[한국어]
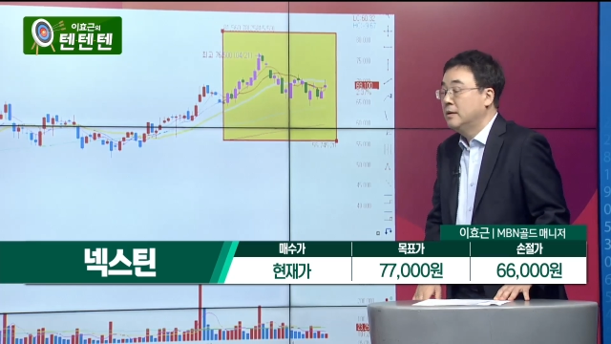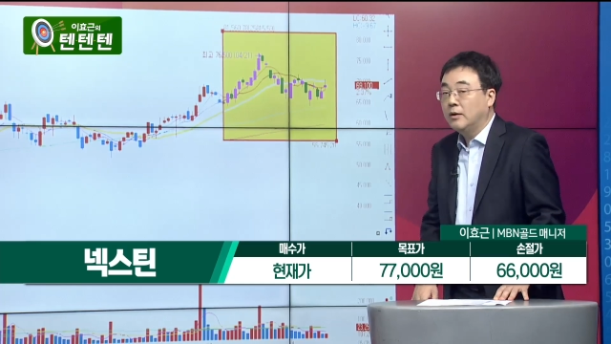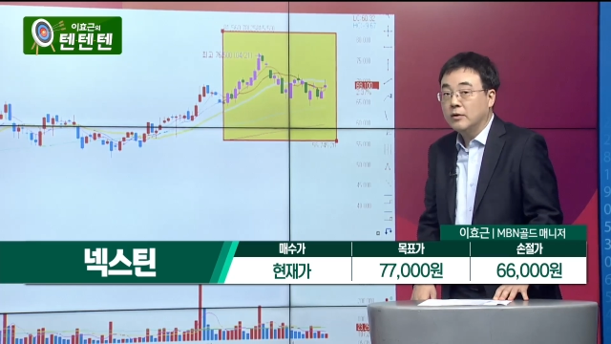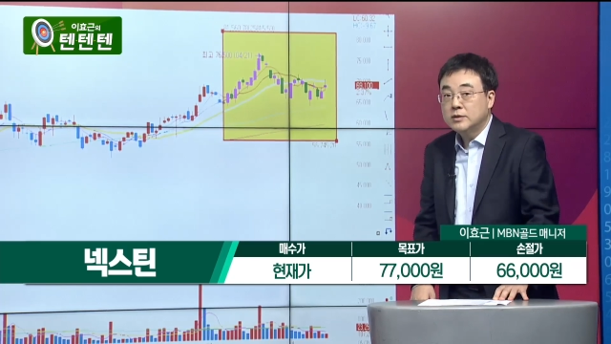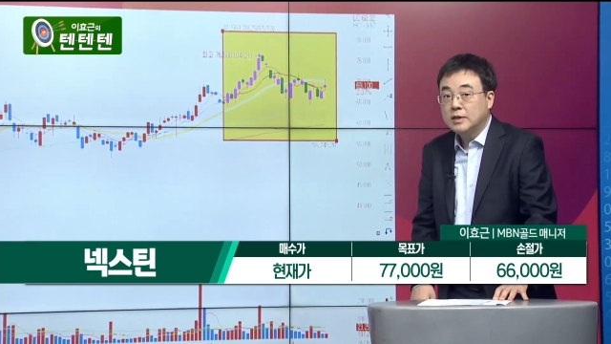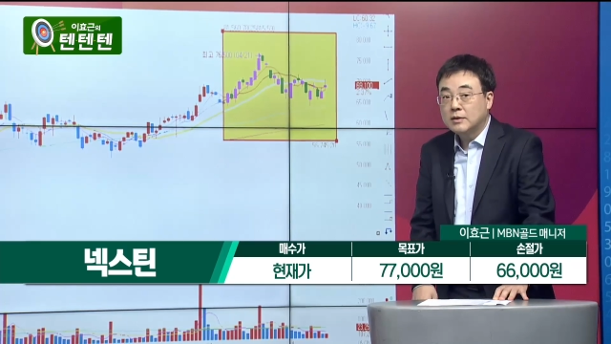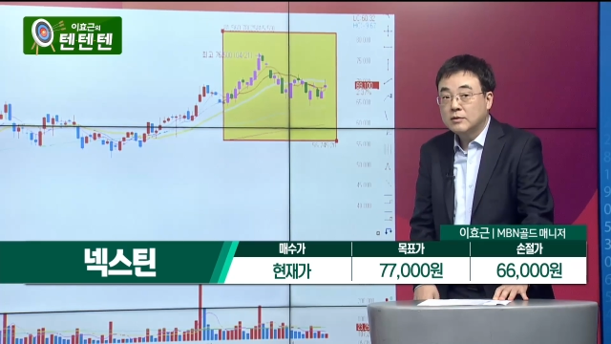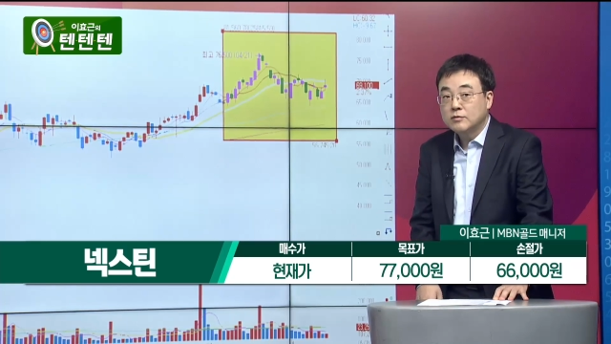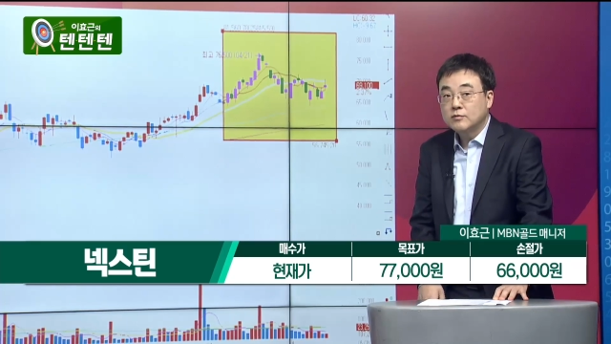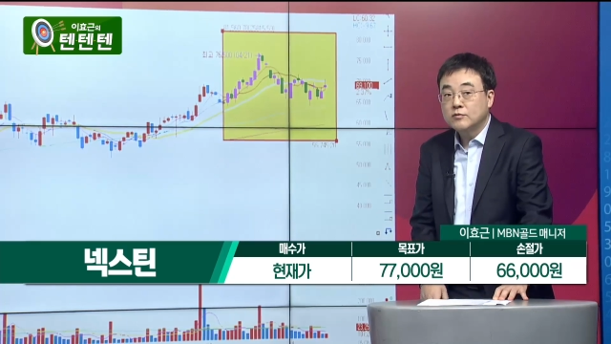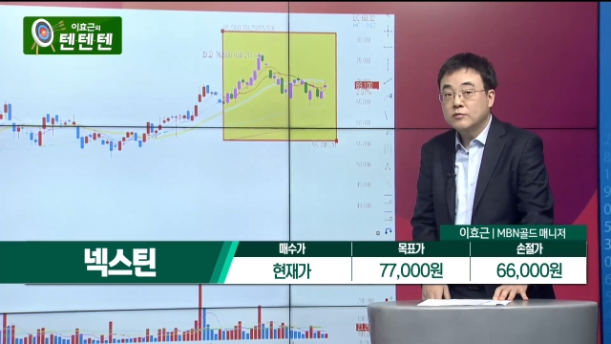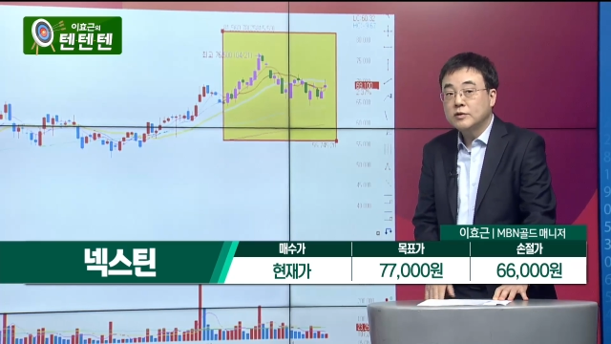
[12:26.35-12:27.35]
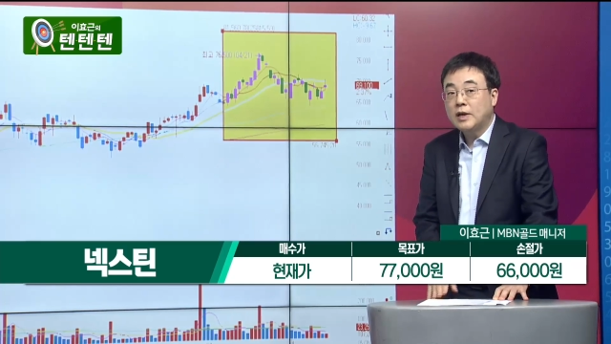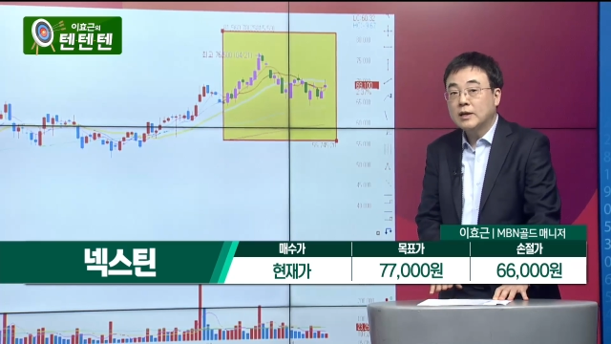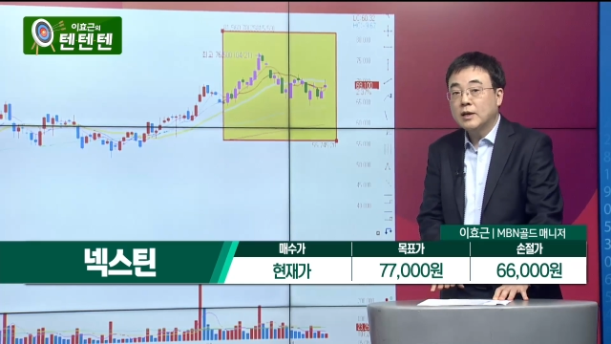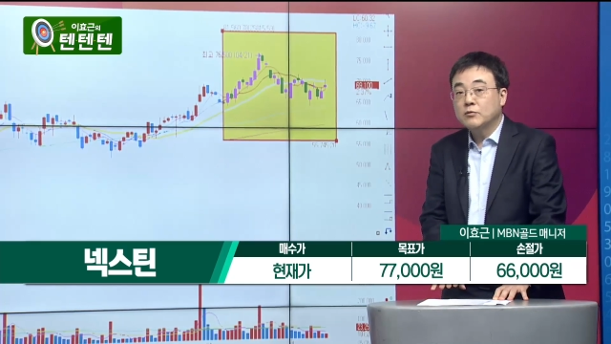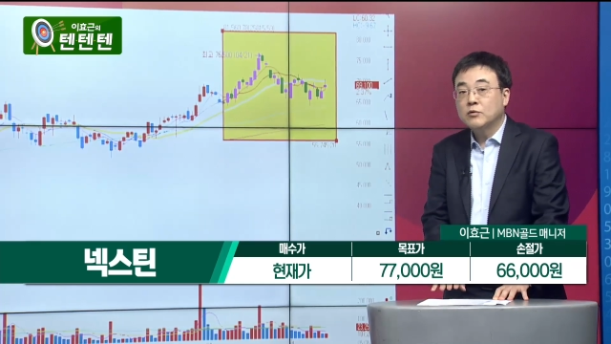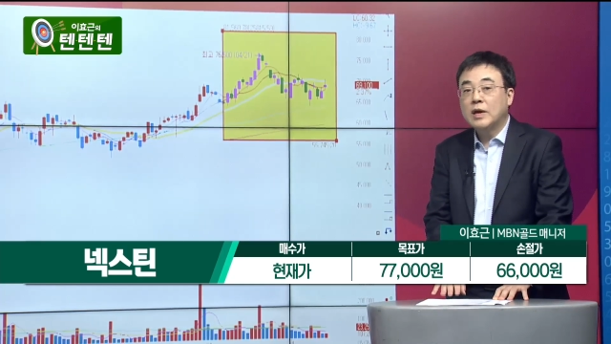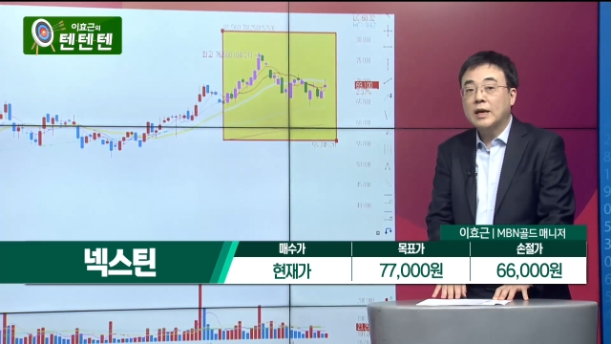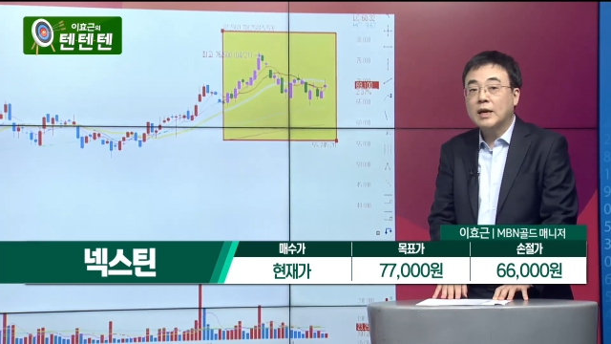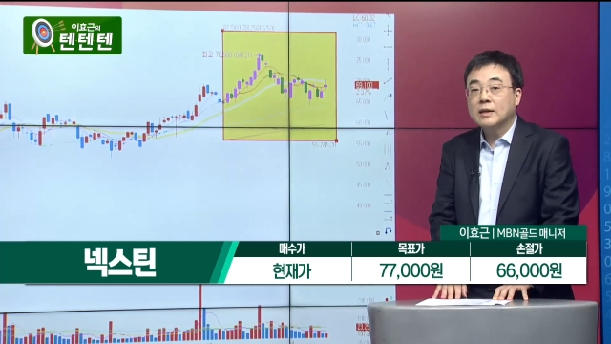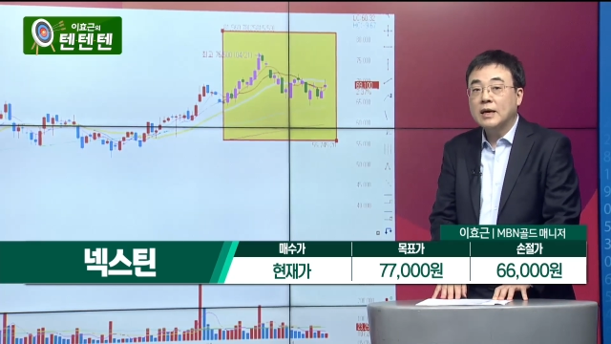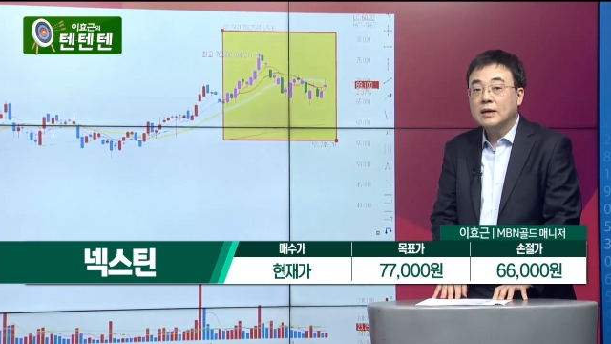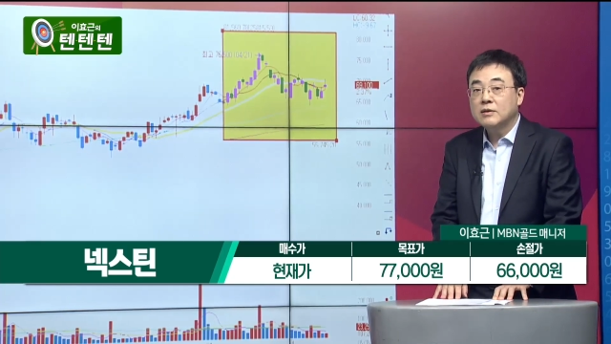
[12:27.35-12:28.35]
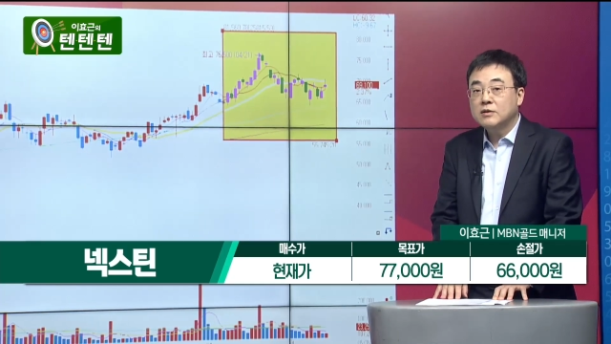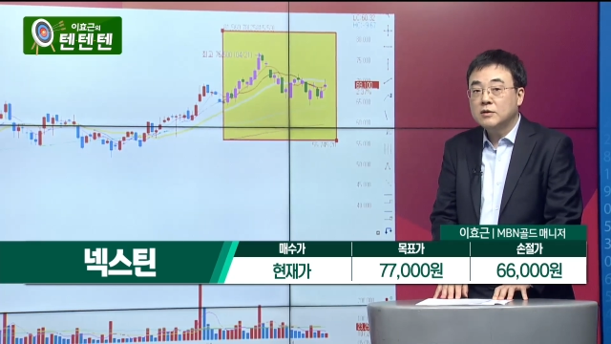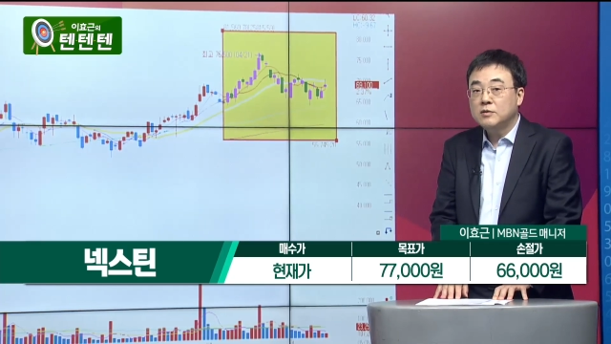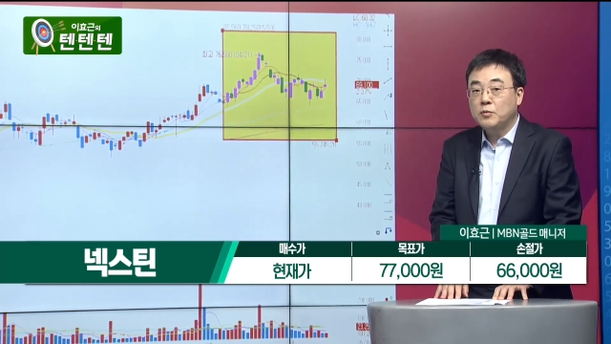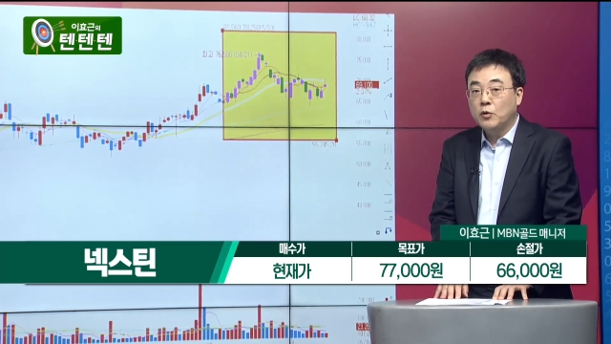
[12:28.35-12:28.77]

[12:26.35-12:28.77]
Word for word: 어쨌든 꾸준하게 우상향 상승을